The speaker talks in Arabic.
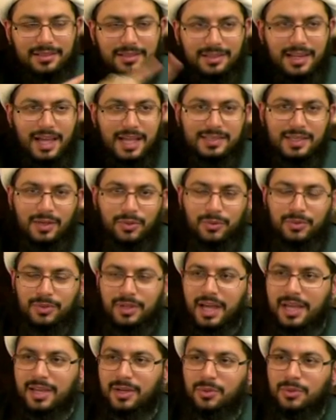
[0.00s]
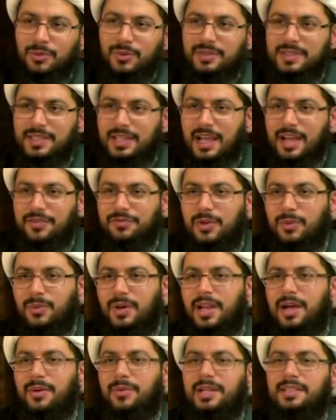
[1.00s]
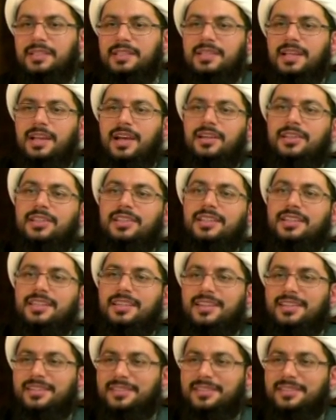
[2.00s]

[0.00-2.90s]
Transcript: لا تكون لا يكون ائتلافا ولا وحدة حقيقية